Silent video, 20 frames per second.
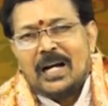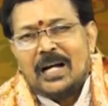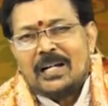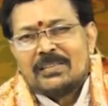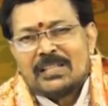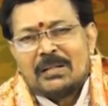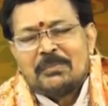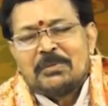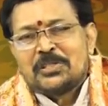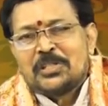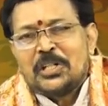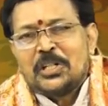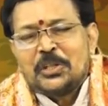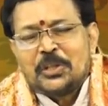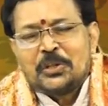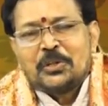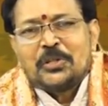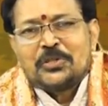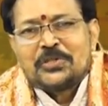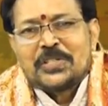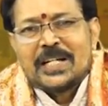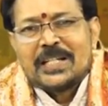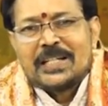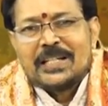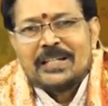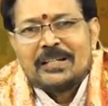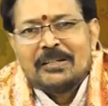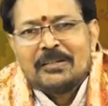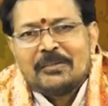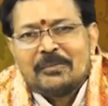ఆ సమస్యలు ఎందుకు
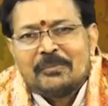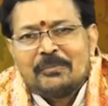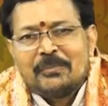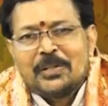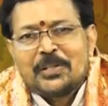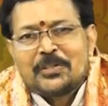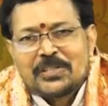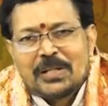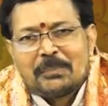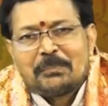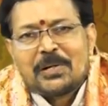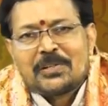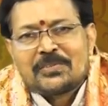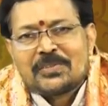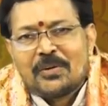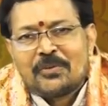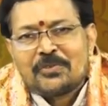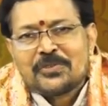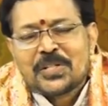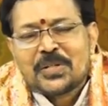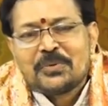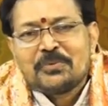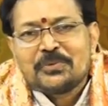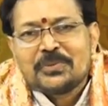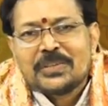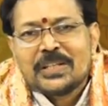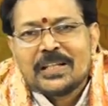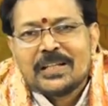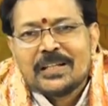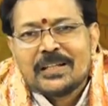వచ్చాయి మీరు చెప్పాల్సిన అవసరం
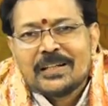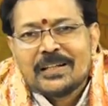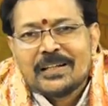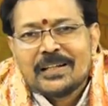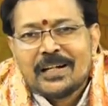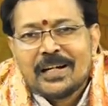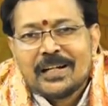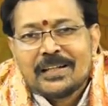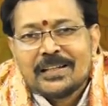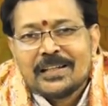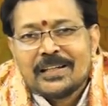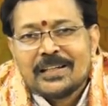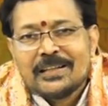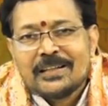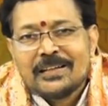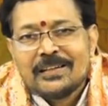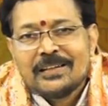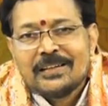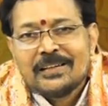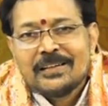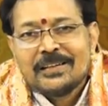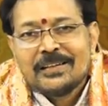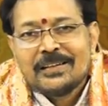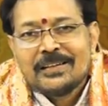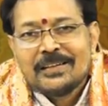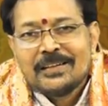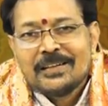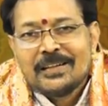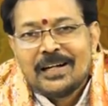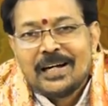ఉంది అని
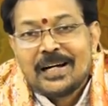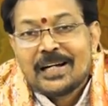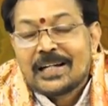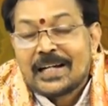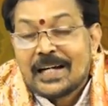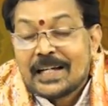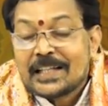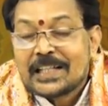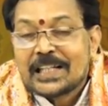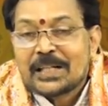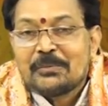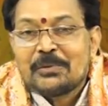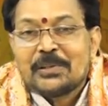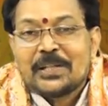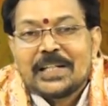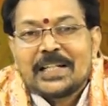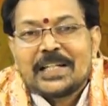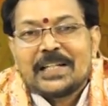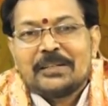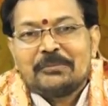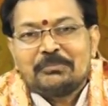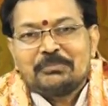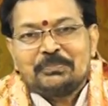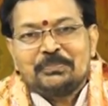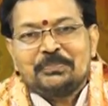ఆ కార్యక్రమంలో అడిగారు